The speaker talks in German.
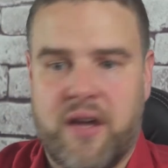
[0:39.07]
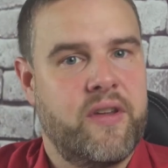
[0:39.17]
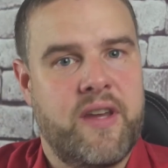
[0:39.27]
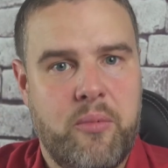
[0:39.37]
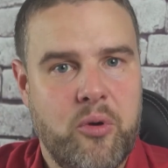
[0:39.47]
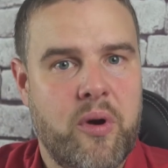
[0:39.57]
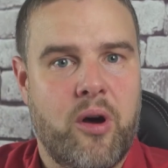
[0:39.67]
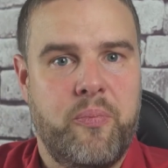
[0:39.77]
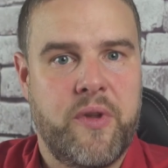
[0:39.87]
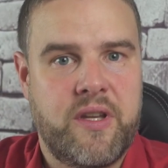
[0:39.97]
also ich habe
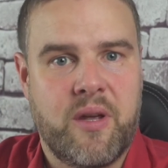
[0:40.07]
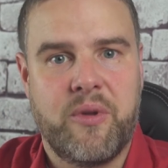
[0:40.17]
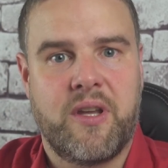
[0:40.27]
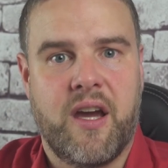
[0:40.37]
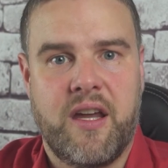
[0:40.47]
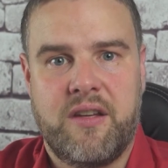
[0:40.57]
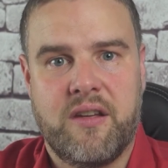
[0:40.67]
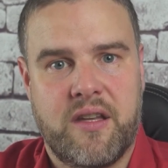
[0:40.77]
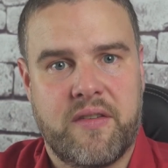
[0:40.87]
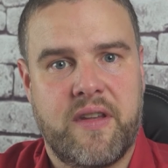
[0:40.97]
überhaupt nicht damit
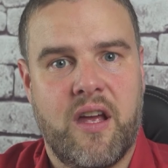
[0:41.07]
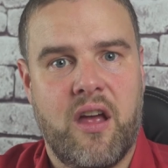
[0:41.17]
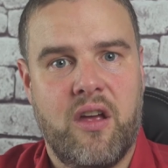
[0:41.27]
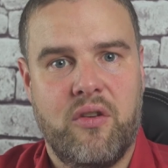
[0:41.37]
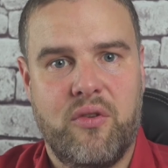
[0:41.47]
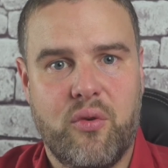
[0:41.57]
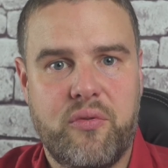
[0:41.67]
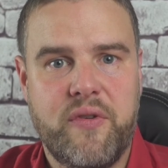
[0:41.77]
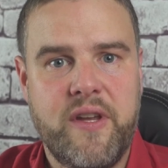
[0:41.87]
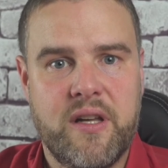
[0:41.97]
gerechnet, dass da so
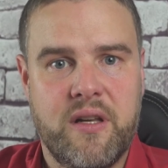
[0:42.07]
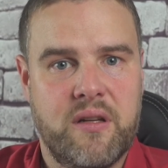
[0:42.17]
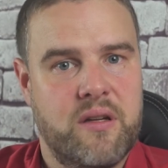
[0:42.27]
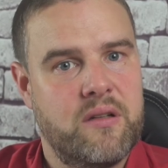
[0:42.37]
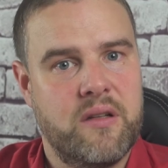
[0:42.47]
viel